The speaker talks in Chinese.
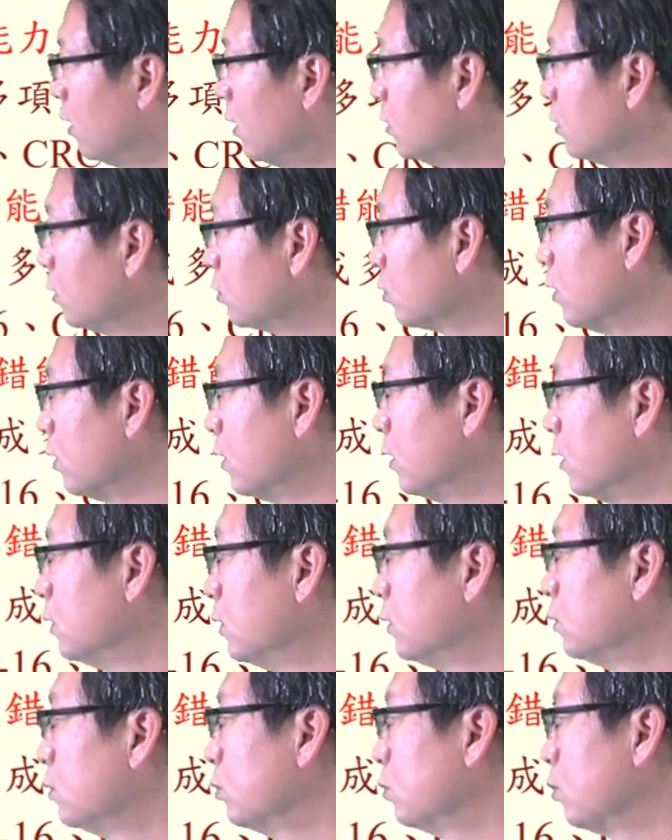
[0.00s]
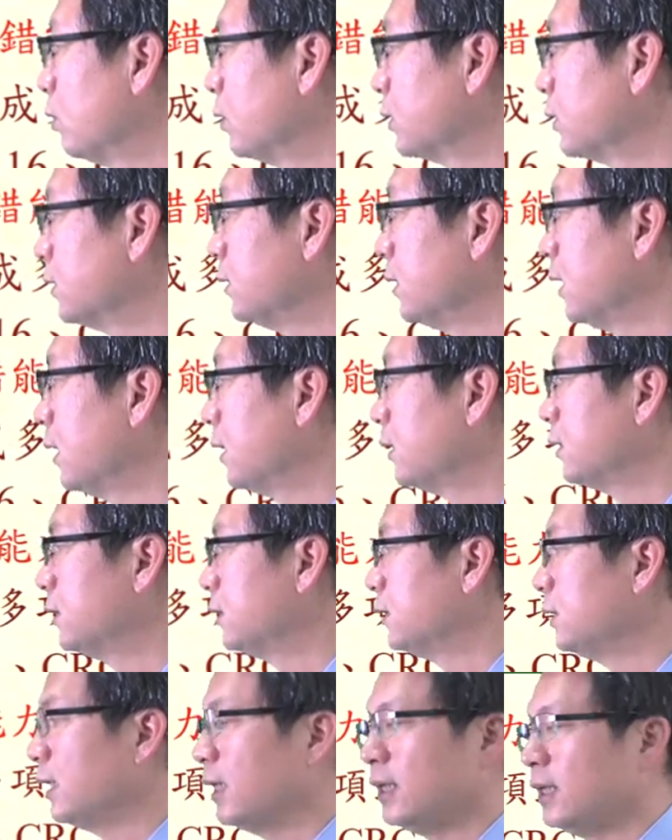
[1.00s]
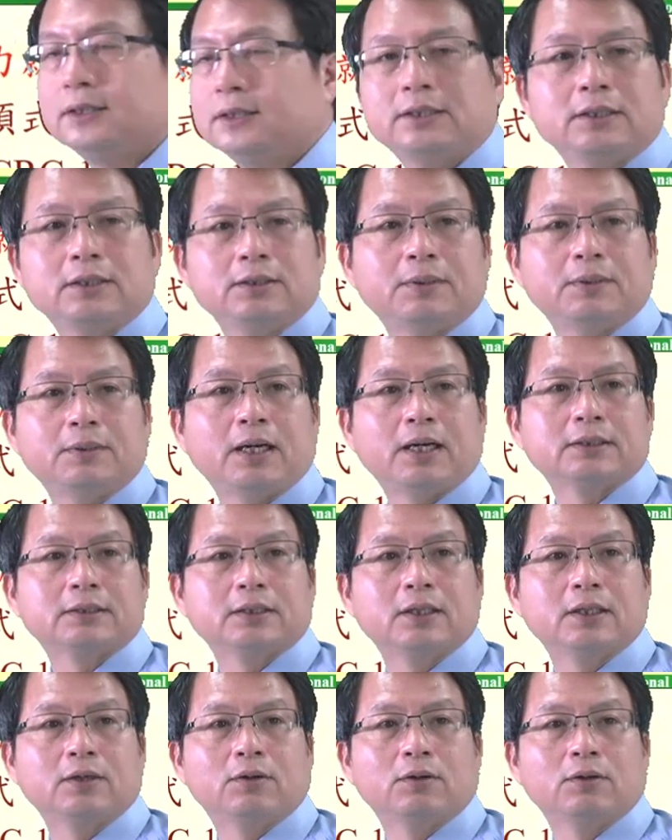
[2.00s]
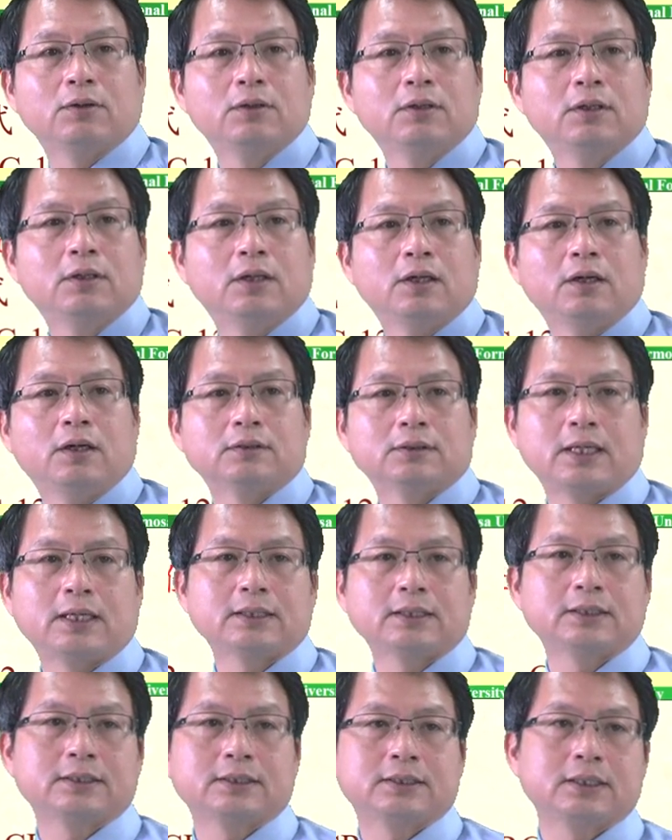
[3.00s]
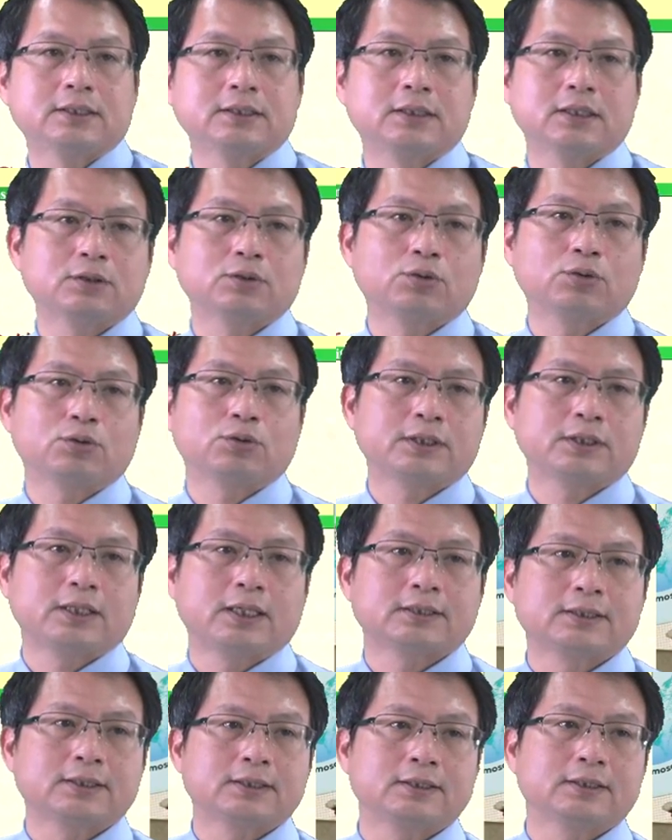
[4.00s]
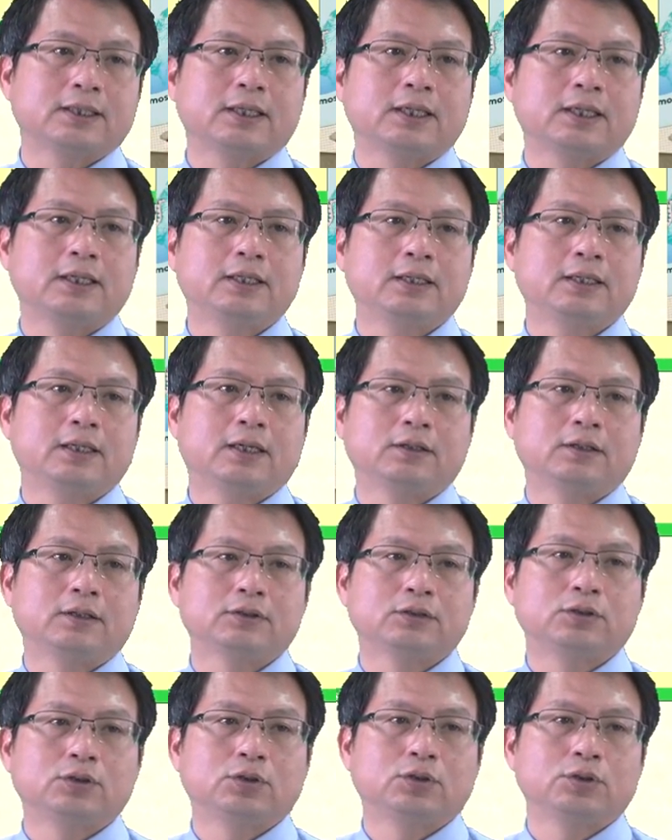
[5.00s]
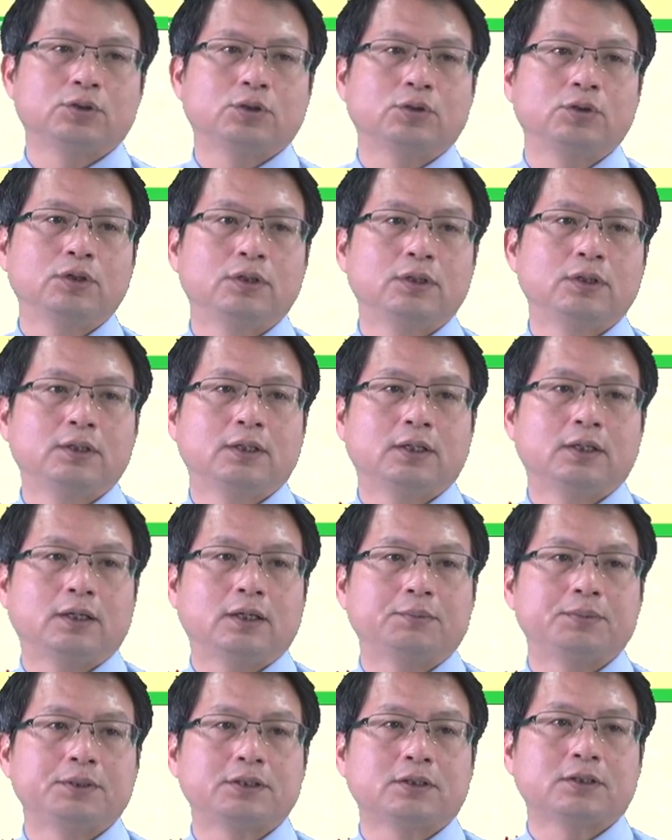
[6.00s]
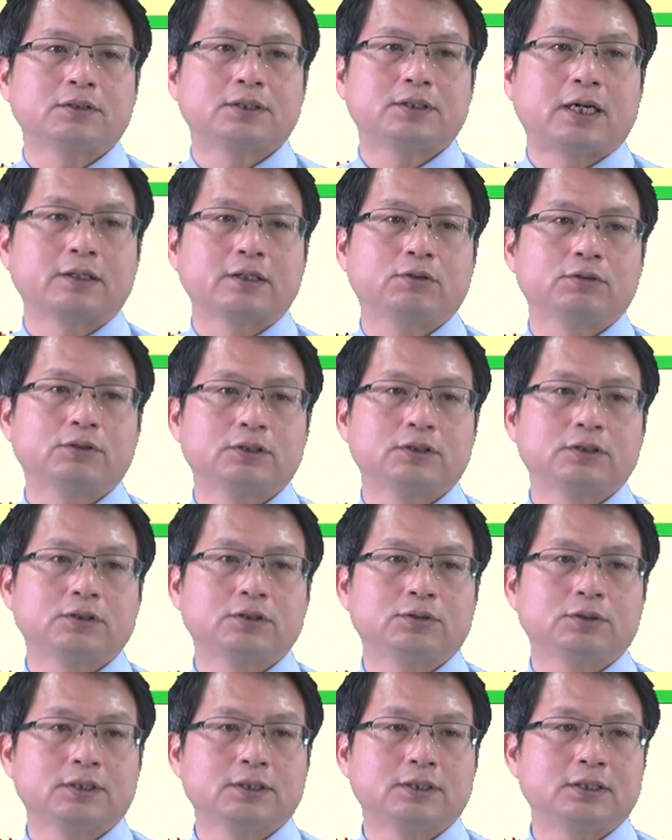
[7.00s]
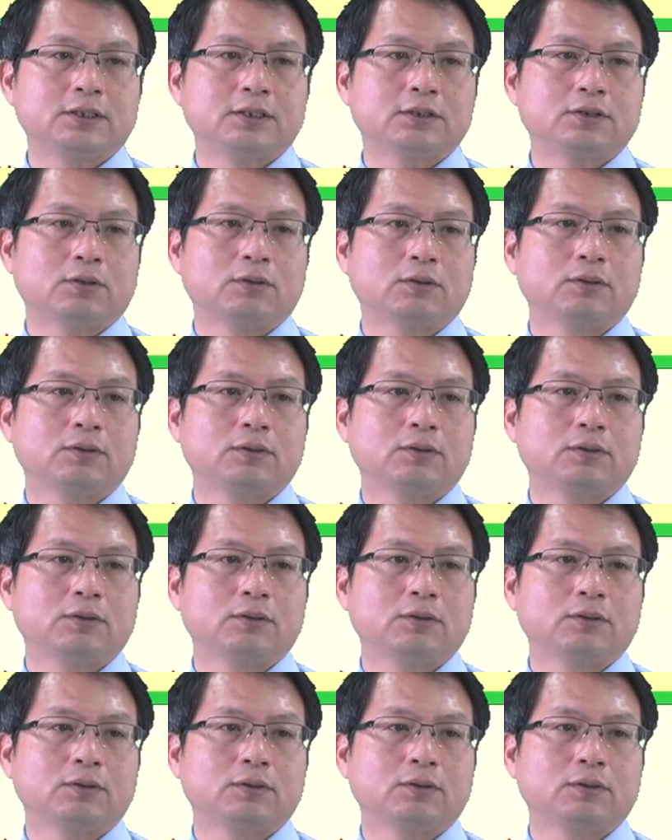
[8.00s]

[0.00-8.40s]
就是说如果是这样的西雅西马十六啊，它的生成多项式呢啊就有啊比较常用的就有这几种